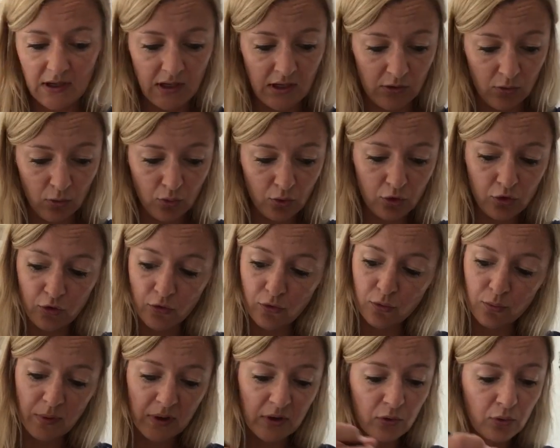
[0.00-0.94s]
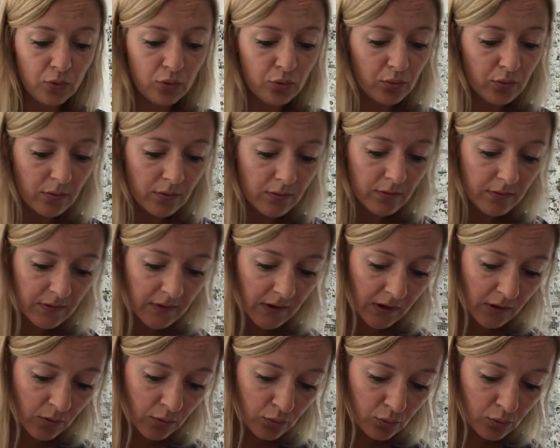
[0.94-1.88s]
Et donc, je vous mets tout
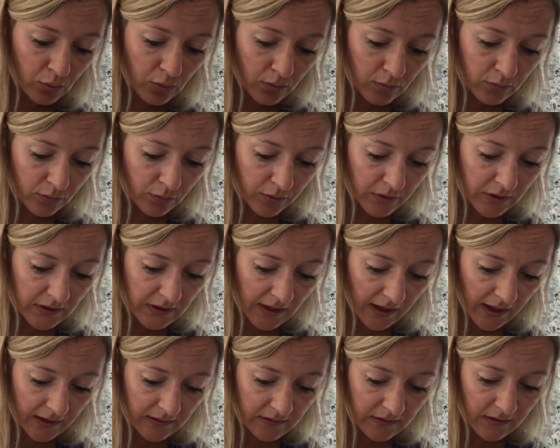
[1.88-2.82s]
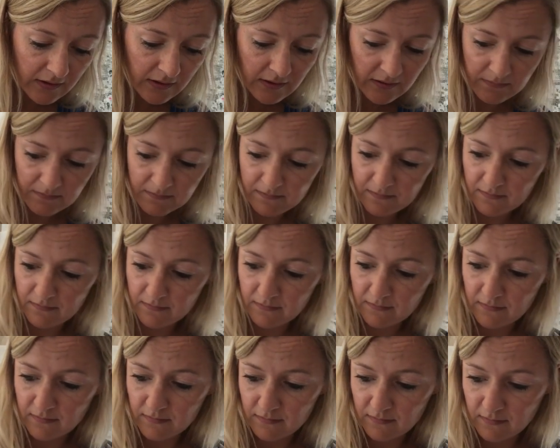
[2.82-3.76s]
d'un coup. Donc, 4,
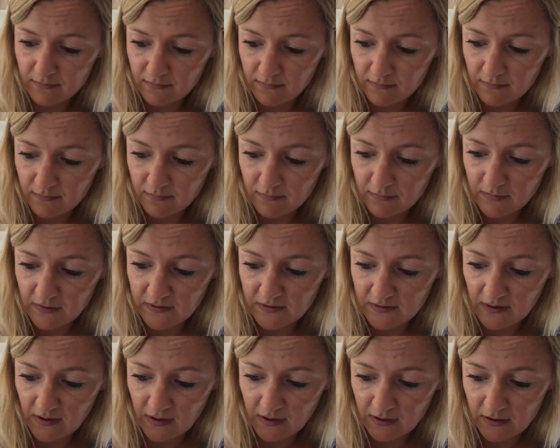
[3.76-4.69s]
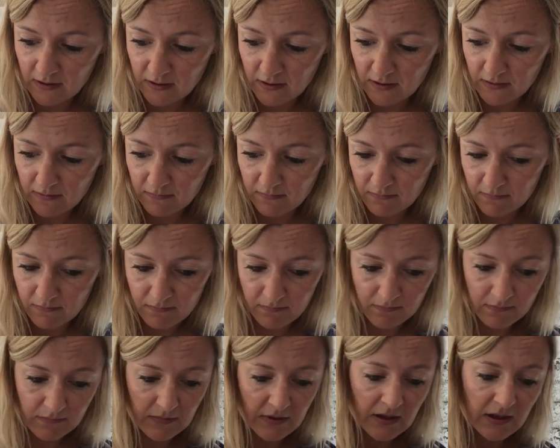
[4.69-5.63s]
5
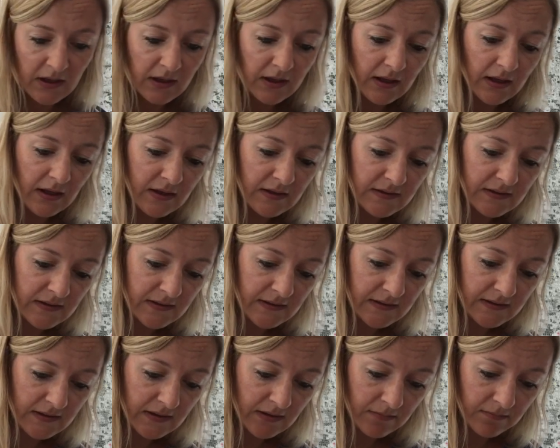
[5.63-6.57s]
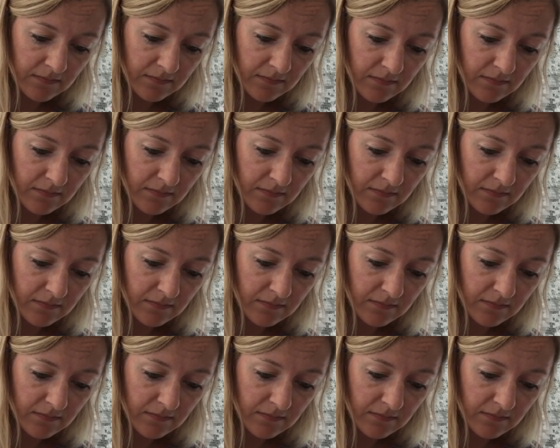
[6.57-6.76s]
et 6.